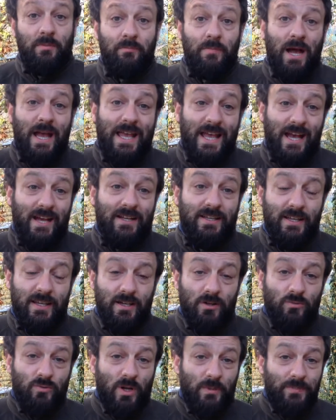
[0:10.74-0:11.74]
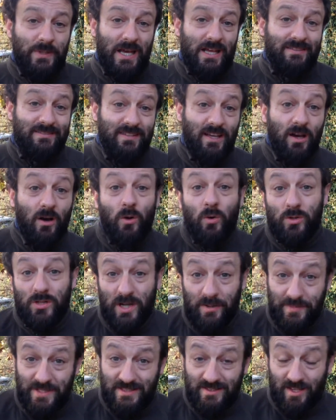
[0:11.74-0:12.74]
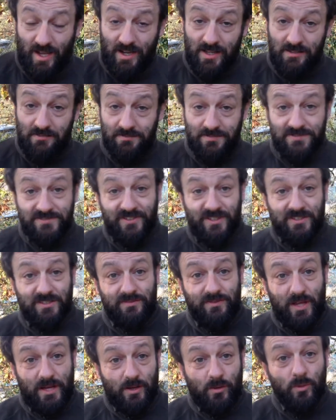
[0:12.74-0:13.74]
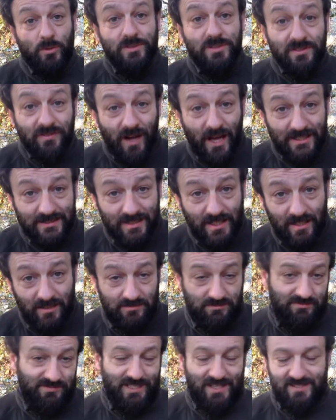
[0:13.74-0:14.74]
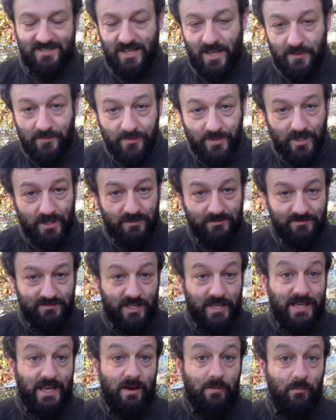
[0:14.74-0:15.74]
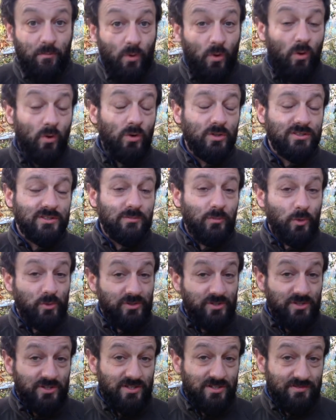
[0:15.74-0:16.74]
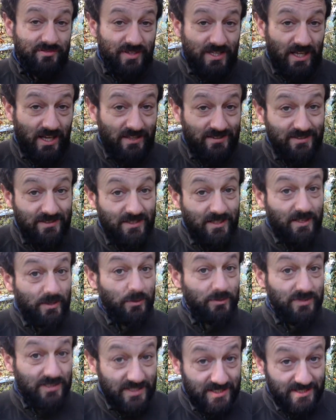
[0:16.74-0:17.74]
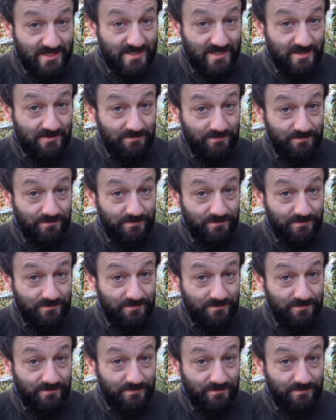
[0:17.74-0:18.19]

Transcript: ma è anche una pianta ornamentale, infatti viene coltivata da sempre e ha molti molti significati e utilizzi.